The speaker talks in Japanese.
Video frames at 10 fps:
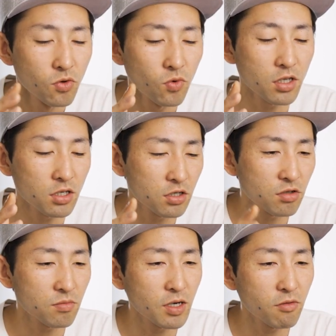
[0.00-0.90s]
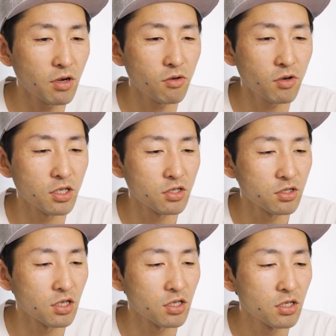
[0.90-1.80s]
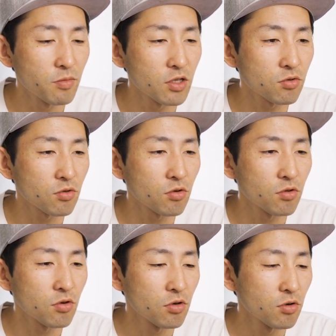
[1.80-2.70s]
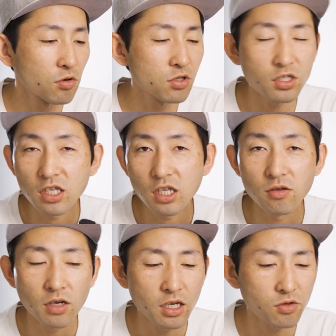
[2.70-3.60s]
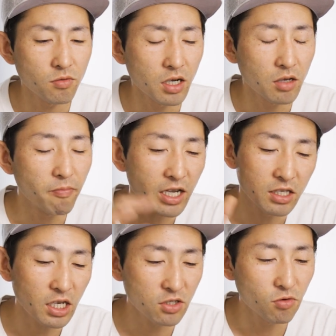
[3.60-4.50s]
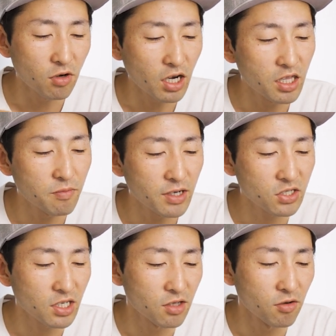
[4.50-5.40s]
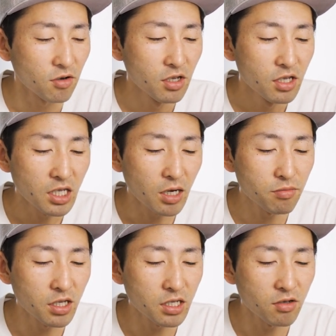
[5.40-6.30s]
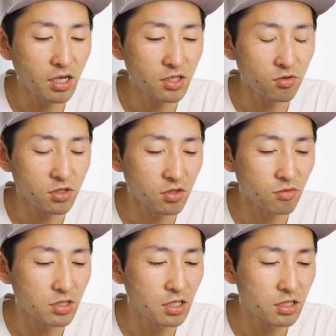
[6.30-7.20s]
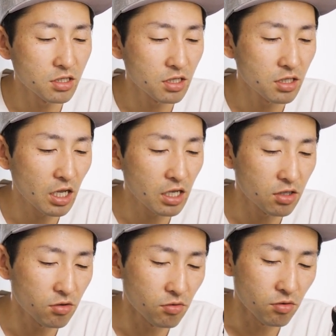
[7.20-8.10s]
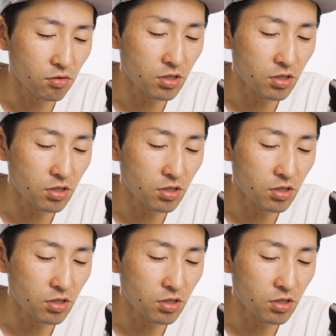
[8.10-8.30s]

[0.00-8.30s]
私の場合はですね、今のところ、ほつれてる箇所は、まあ多少ありますけど、破れてる箇所っていうのは全然ないと、